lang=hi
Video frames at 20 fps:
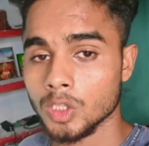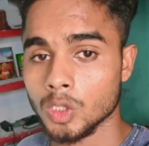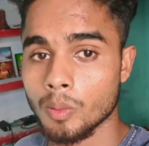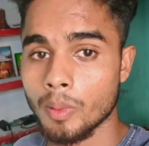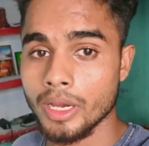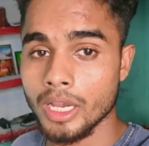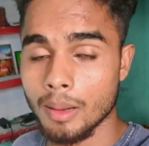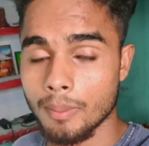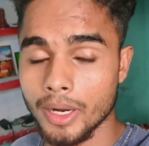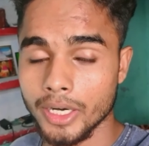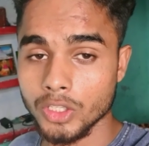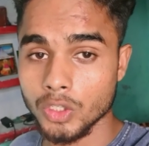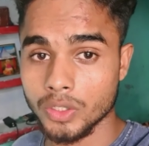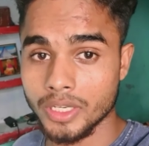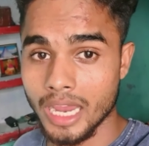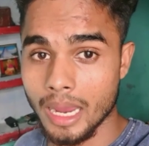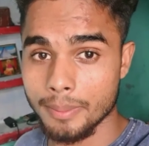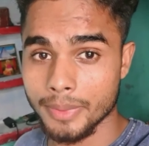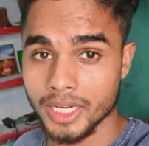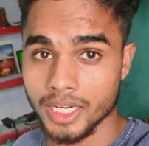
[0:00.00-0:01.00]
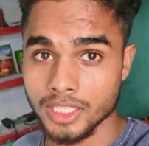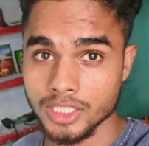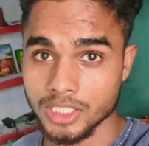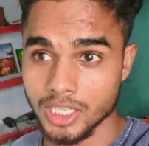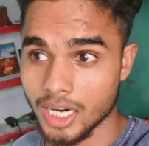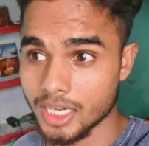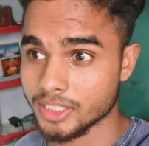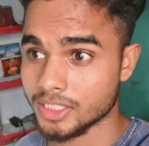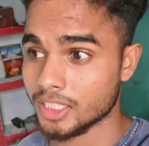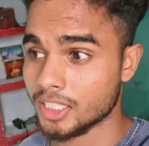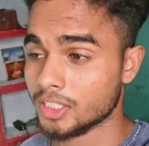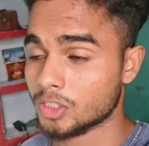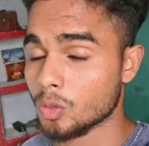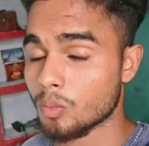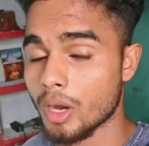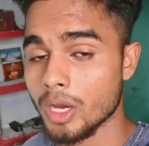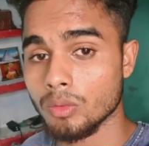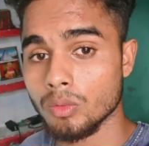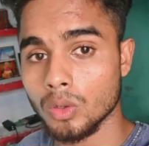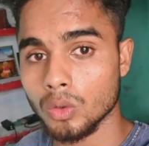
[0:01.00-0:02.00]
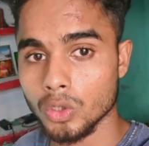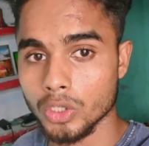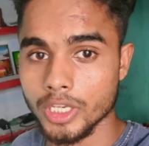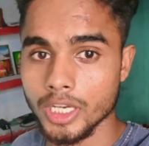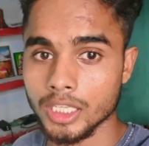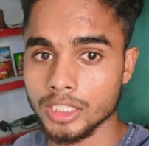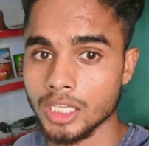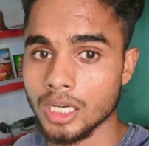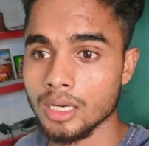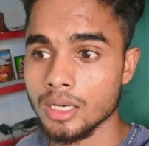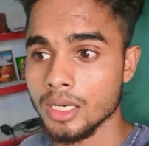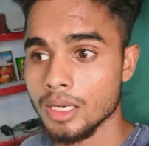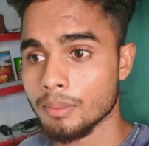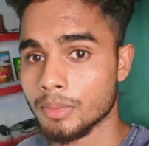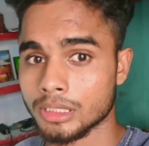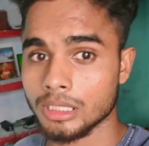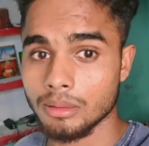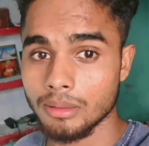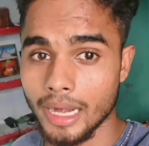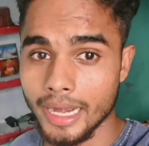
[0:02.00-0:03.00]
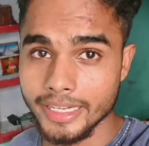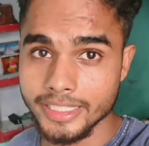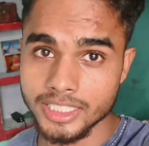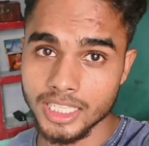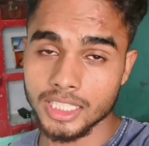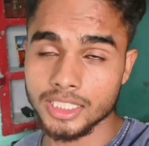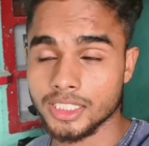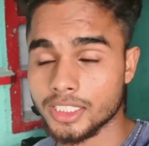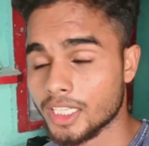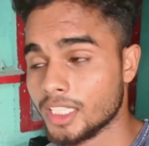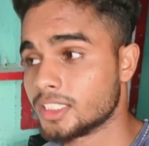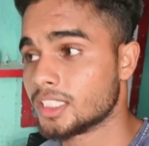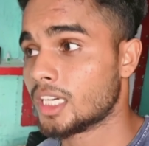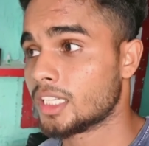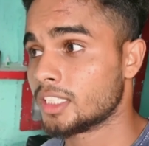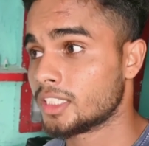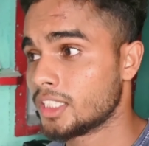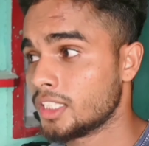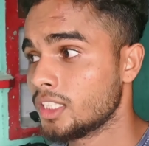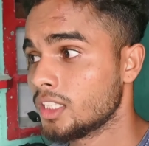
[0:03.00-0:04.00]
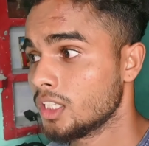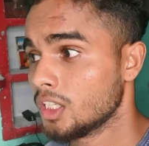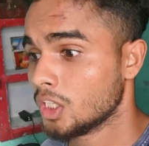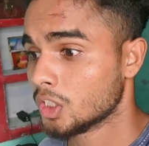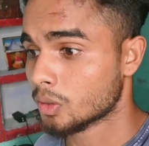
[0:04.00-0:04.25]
तो भाई हमारे जो कैमरे का चार्जर है तो भाई वो उड़ गया था मतलब तो लाइट ज़्यादा तेज़ आ रही थी